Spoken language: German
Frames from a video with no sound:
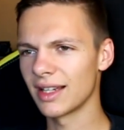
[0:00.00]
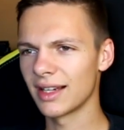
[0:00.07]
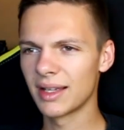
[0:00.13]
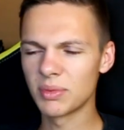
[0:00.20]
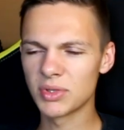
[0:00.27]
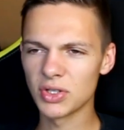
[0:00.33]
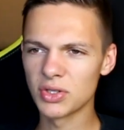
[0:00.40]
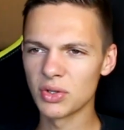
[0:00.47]
dann
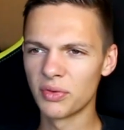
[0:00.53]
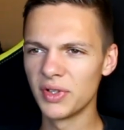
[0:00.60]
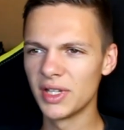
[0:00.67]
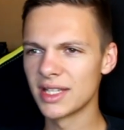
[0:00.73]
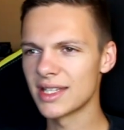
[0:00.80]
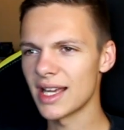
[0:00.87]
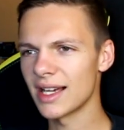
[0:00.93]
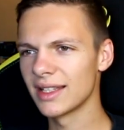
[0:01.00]
gibt es noch so
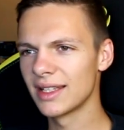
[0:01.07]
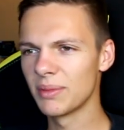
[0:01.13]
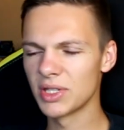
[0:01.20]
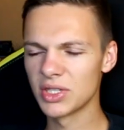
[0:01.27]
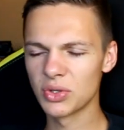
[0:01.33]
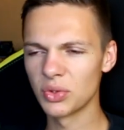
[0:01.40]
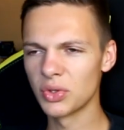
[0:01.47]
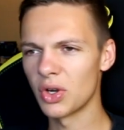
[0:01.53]
viele Sachen, die
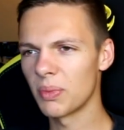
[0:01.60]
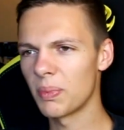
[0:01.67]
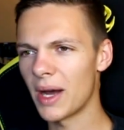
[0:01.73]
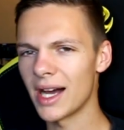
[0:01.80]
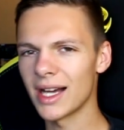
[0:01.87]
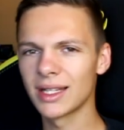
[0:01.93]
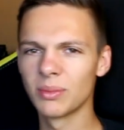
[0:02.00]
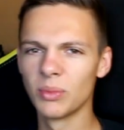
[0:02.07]
man so noch
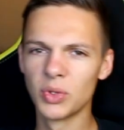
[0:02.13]
beachten